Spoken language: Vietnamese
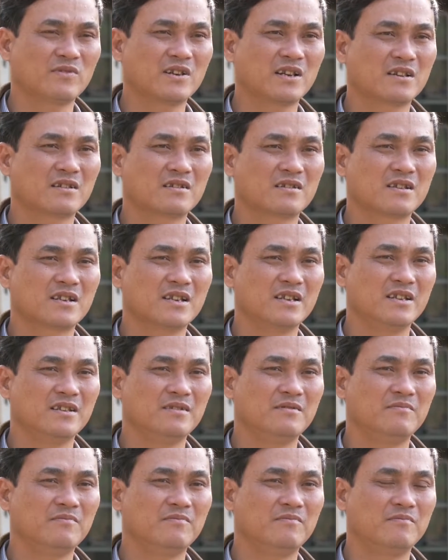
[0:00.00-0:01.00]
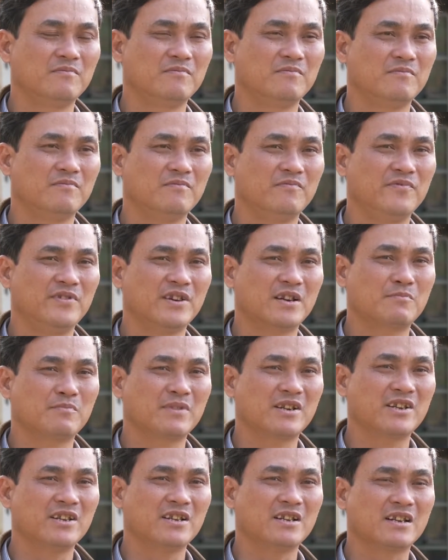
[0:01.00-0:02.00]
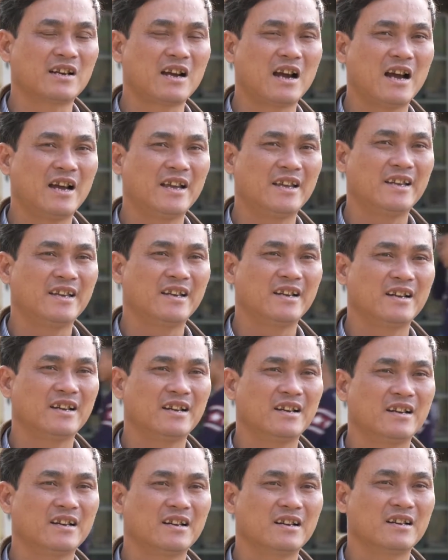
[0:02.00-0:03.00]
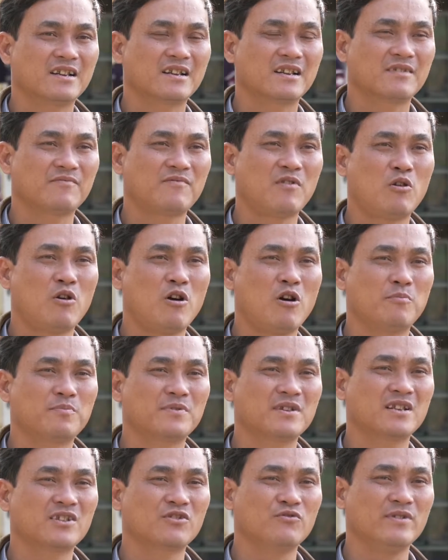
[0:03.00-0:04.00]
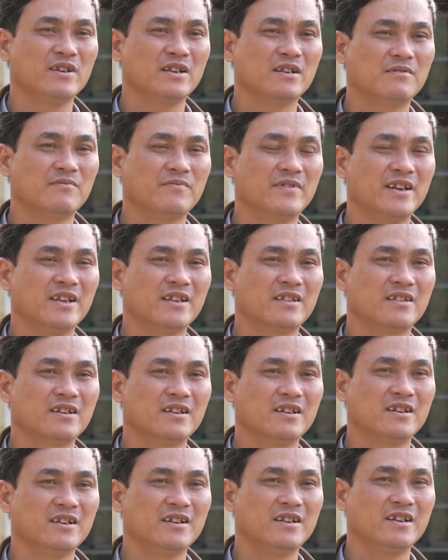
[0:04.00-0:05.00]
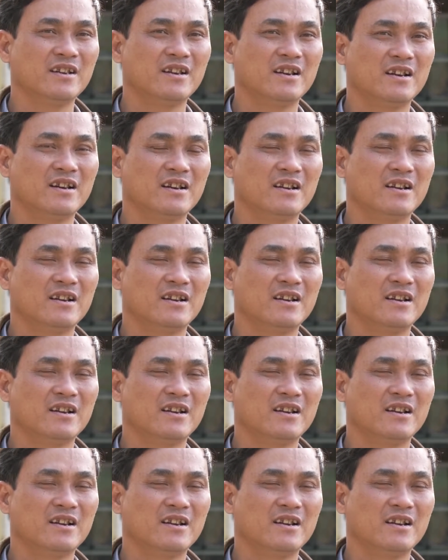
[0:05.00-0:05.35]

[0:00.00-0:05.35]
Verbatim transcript: chung là cái việc mà triển khai cái phòng họp trực tuyến về tới nơi